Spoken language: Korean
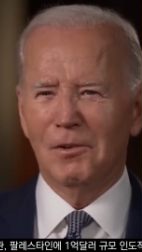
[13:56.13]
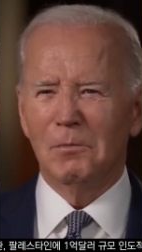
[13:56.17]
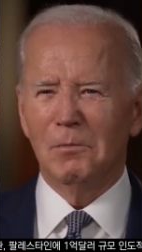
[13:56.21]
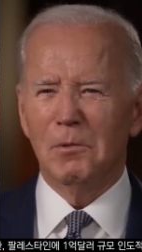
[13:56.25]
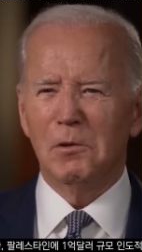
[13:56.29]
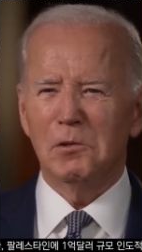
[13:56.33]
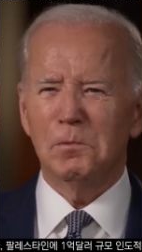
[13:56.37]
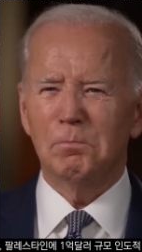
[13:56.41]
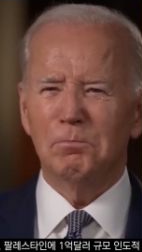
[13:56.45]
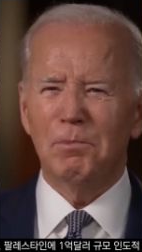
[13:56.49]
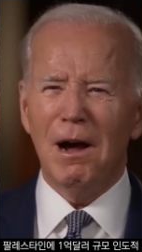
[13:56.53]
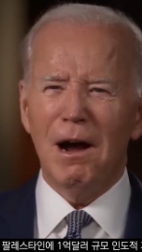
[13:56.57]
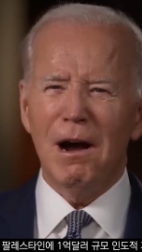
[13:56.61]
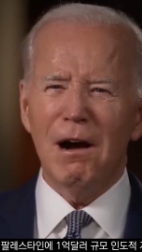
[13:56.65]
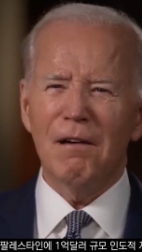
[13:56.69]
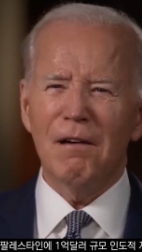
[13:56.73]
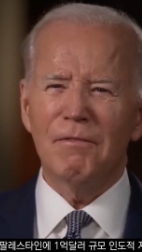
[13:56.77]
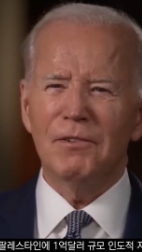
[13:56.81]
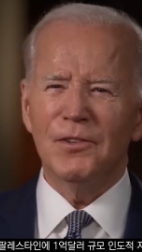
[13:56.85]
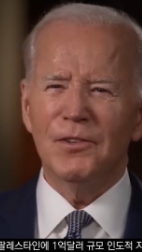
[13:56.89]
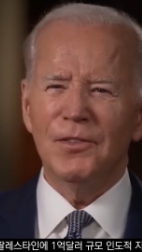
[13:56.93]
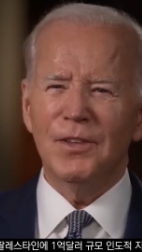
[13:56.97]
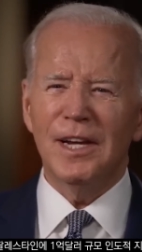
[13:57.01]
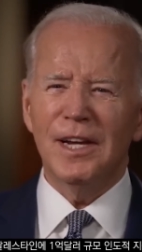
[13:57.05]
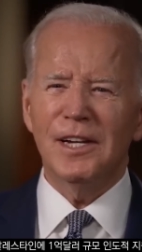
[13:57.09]
이스라엘에
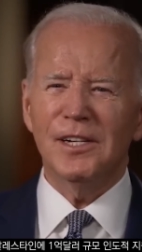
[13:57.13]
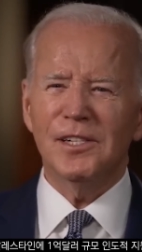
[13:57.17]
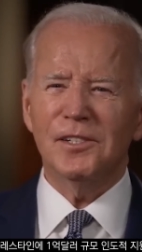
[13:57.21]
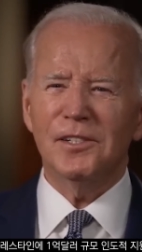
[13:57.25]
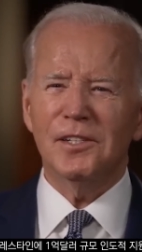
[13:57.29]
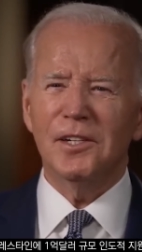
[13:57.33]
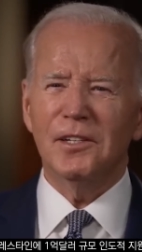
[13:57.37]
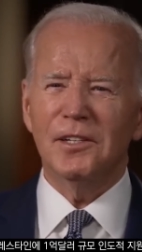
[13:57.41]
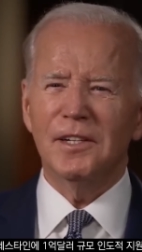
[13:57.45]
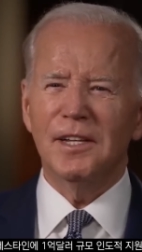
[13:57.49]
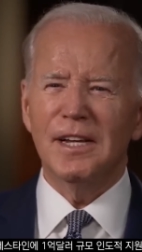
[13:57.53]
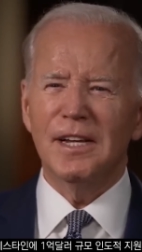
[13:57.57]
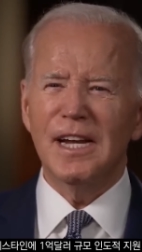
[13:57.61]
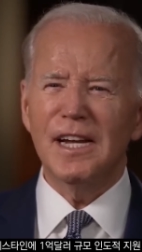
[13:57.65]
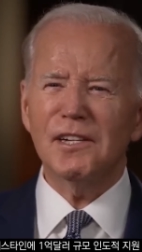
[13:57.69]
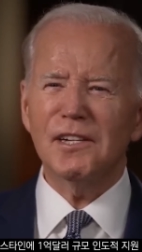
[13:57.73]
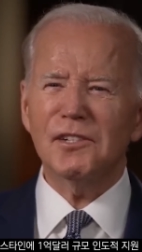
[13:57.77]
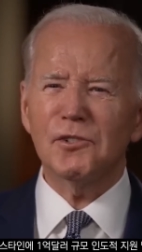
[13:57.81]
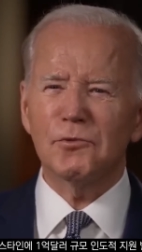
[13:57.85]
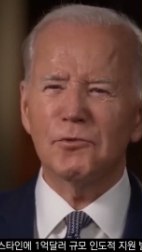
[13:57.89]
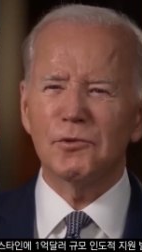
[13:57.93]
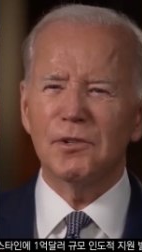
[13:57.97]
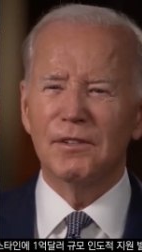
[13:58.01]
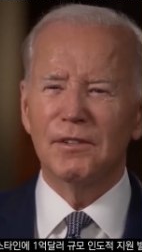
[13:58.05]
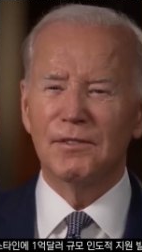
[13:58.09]
대한 긴급 지원을
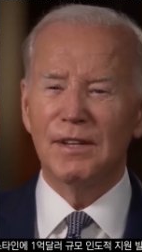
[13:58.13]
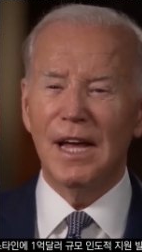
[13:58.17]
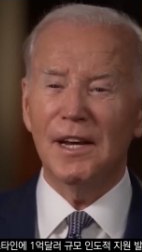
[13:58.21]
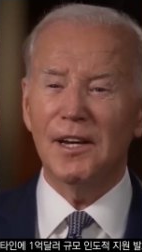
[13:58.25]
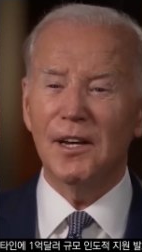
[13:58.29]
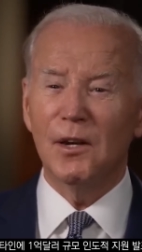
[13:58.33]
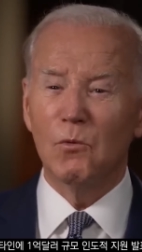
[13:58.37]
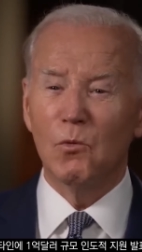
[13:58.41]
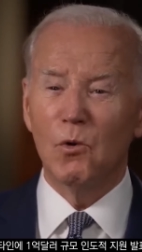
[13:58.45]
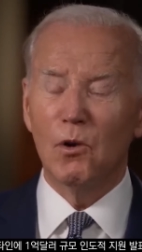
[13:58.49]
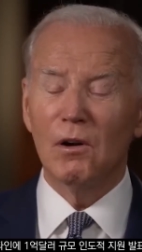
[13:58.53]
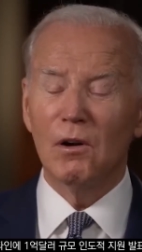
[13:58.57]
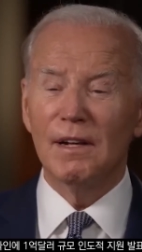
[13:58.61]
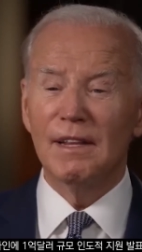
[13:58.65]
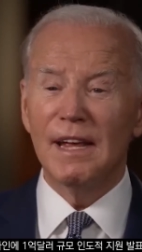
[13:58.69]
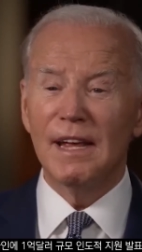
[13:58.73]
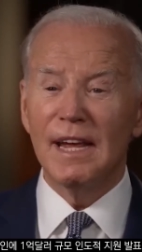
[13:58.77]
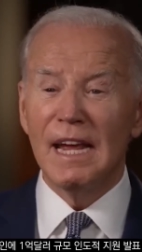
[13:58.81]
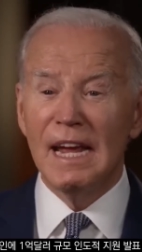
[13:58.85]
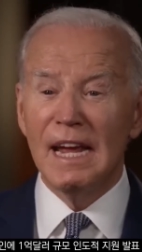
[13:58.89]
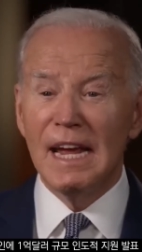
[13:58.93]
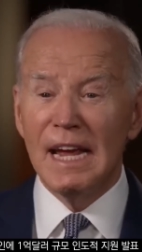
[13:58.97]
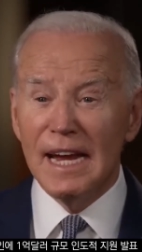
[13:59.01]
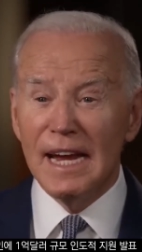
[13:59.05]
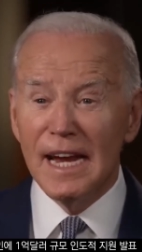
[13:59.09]
포함해
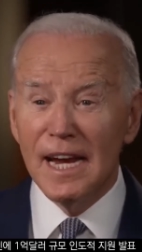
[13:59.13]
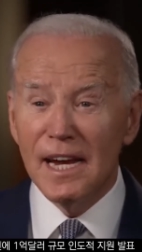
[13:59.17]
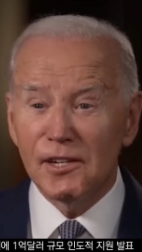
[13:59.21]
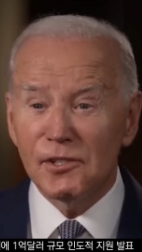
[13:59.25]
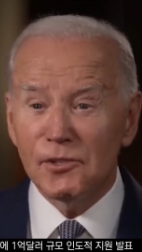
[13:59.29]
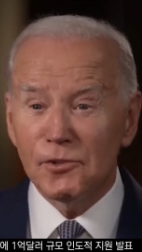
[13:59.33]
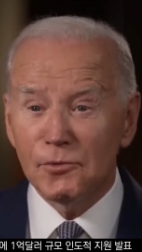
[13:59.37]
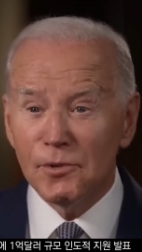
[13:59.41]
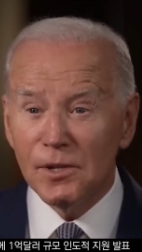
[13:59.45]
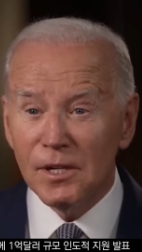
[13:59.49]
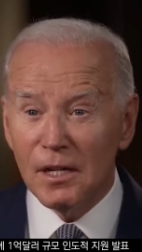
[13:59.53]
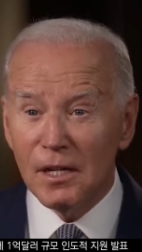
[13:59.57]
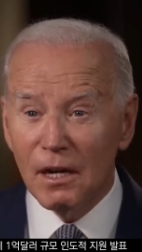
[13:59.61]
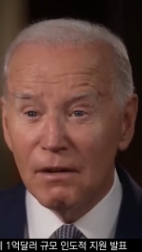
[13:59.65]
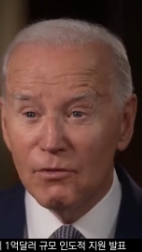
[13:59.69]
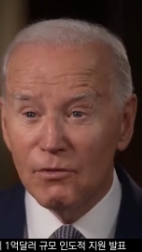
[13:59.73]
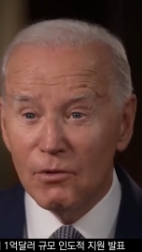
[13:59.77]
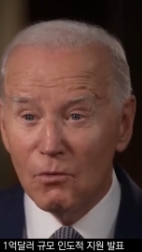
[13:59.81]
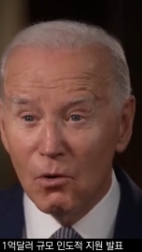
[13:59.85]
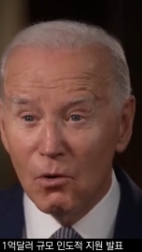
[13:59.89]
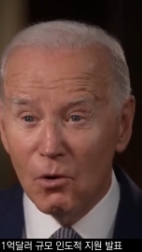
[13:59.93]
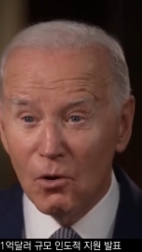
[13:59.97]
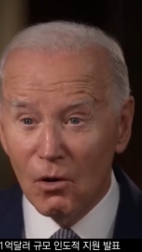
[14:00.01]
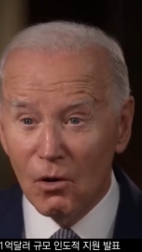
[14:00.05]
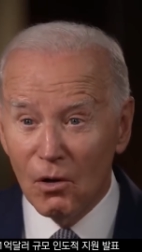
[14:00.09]
우크라이나나
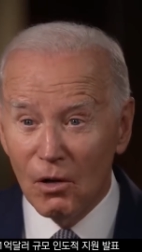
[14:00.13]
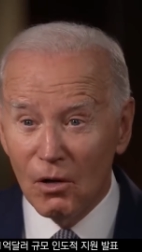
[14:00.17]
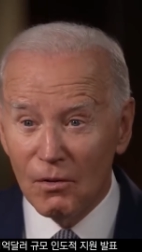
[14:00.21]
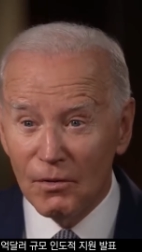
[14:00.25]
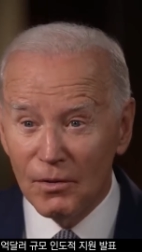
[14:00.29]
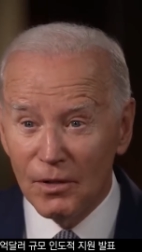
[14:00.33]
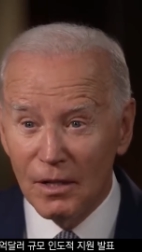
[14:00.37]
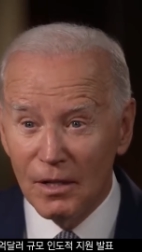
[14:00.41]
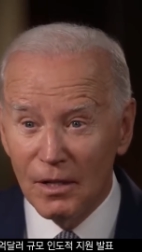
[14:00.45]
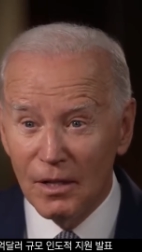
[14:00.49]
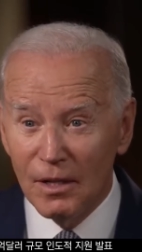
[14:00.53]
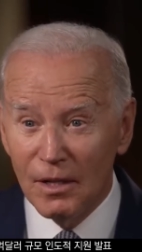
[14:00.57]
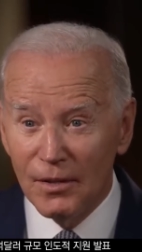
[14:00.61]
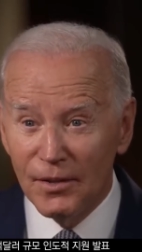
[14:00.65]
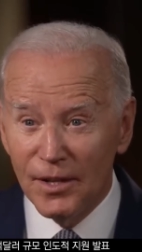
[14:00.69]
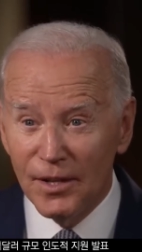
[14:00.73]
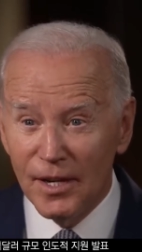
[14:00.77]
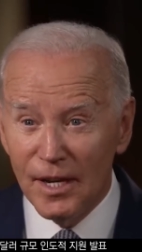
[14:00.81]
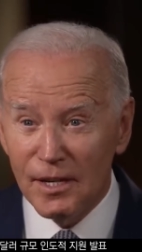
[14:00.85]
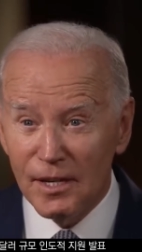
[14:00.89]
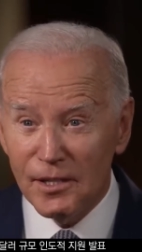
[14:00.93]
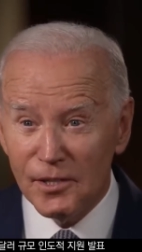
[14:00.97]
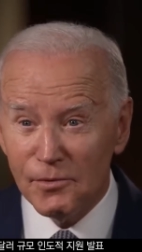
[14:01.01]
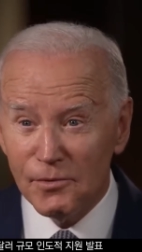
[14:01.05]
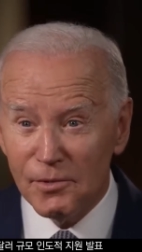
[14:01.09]
대만 등에 대한 천억
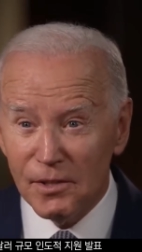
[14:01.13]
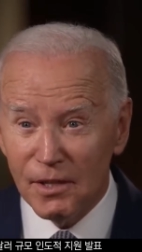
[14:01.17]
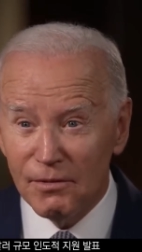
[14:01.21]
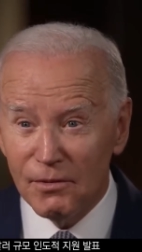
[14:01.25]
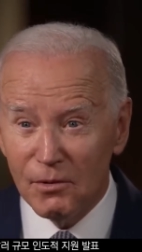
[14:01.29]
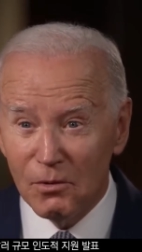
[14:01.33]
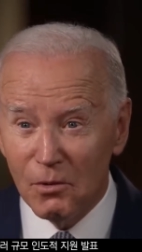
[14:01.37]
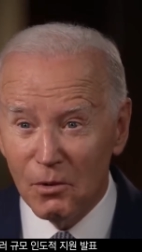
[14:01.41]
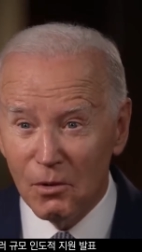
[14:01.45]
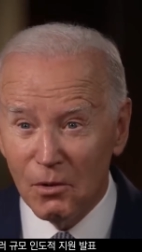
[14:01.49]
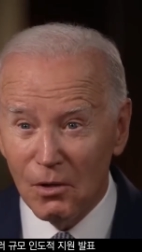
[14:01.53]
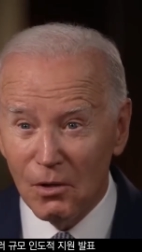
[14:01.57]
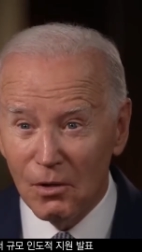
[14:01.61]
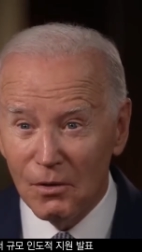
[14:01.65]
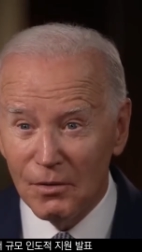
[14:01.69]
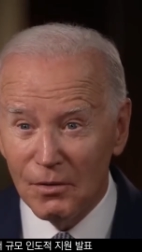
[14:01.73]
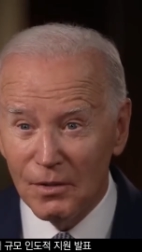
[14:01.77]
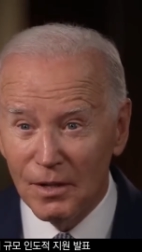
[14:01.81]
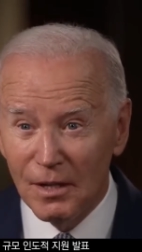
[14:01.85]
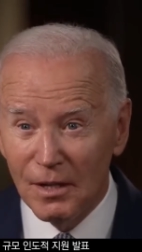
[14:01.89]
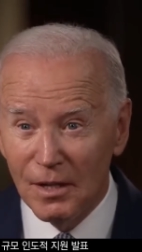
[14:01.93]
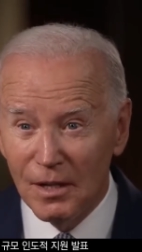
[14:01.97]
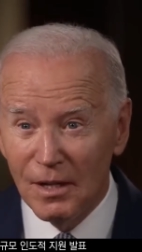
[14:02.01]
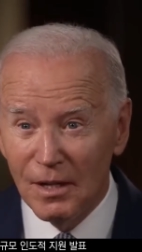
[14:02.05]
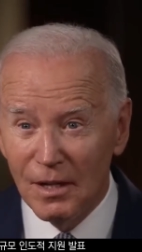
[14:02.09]
달러 규모의 안보
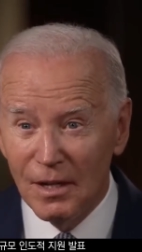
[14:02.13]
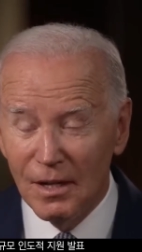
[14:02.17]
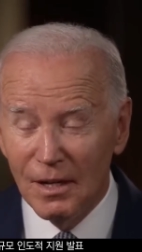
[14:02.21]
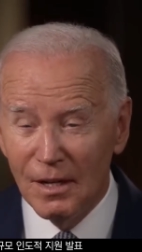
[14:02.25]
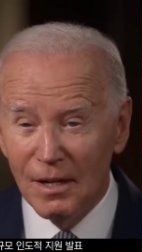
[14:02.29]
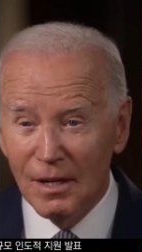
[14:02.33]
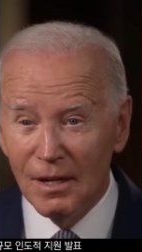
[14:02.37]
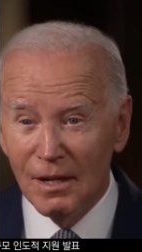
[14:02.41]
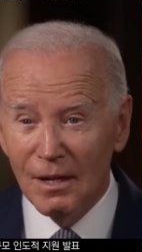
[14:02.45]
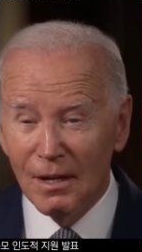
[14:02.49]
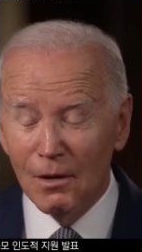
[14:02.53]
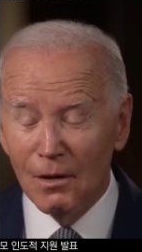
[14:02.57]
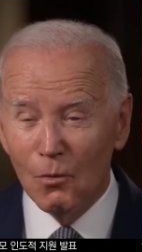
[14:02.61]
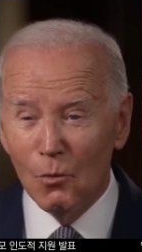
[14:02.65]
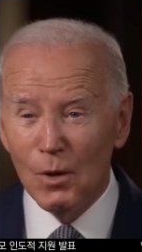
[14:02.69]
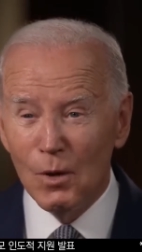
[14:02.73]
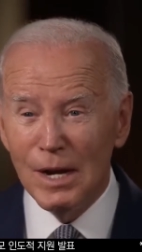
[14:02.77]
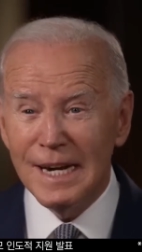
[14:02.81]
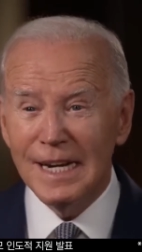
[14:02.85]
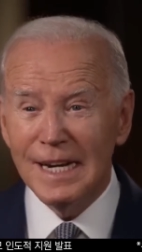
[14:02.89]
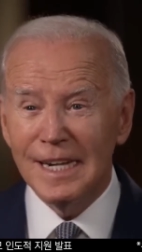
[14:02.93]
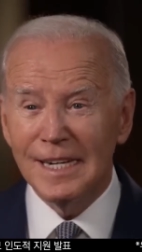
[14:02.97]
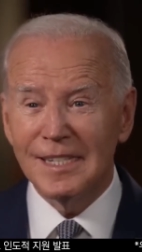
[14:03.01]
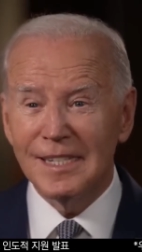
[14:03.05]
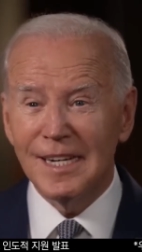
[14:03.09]
패키지 지원
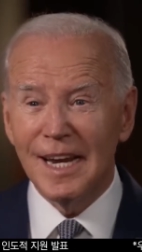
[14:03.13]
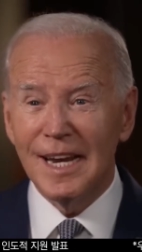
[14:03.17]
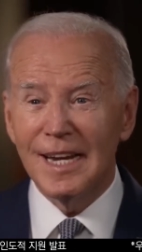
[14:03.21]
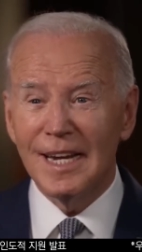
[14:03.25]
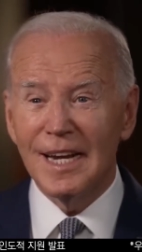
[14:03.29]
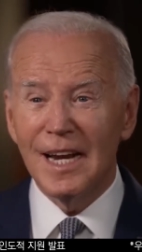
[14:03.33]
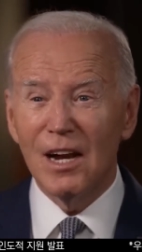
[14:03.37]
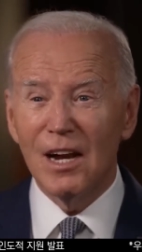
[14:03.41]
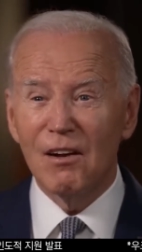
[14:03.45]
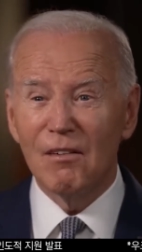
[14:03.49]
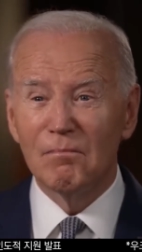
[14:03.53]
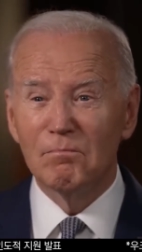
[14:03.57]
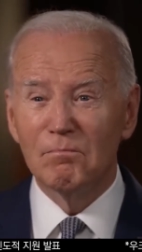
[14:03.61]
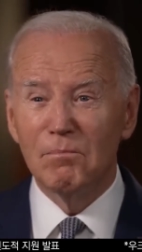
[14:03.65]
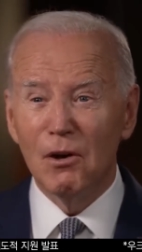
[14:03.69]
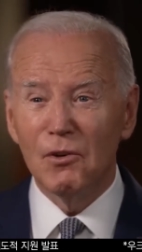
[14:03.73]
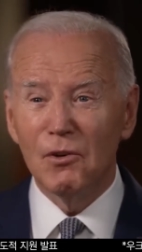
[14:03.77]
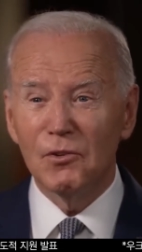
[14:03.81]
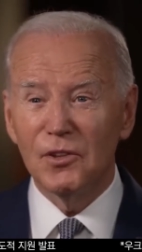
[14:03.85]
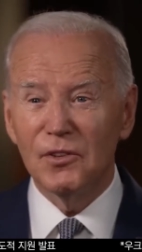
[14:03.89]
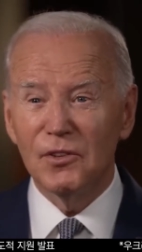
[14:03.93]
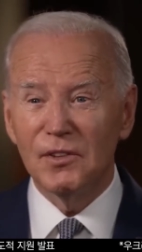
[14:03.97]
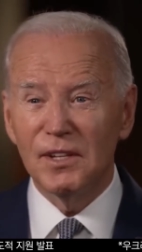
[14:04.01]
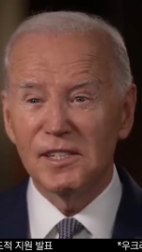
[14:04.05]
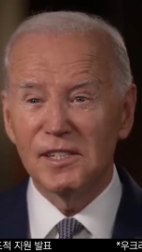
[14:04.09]
예산을
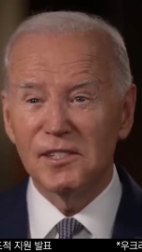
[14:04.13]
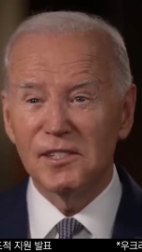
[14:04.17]
연방의회에